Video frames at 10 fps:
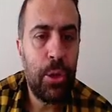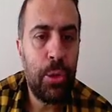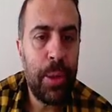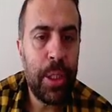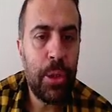
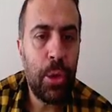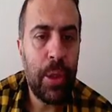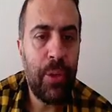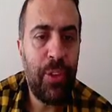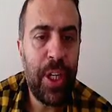Cümlenin
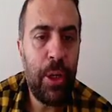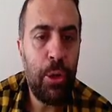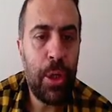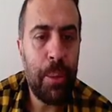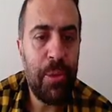sonunda fiil
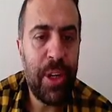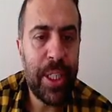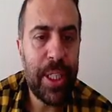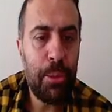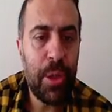yüklemi
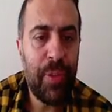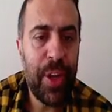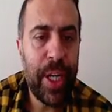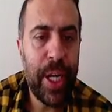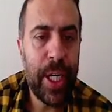varsa bu
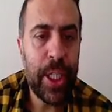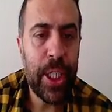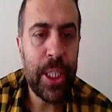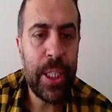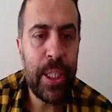sefer ne
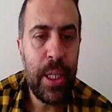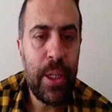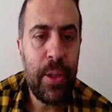arayacaksın?